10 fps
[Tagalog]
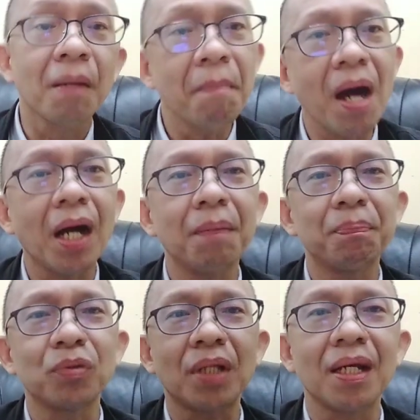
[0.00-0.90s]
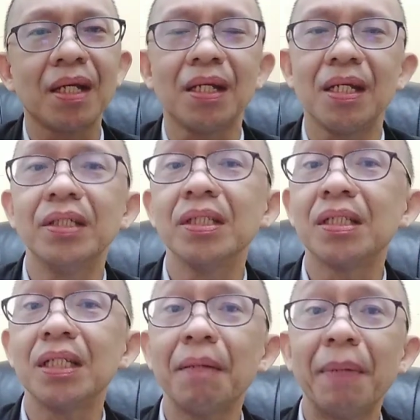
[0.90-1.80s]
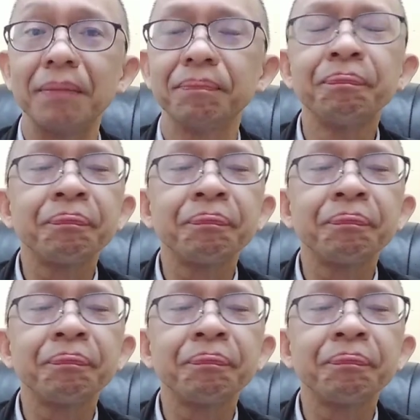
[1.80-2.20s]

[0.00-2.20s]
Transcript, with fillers: back up po talaga ng agency dapat.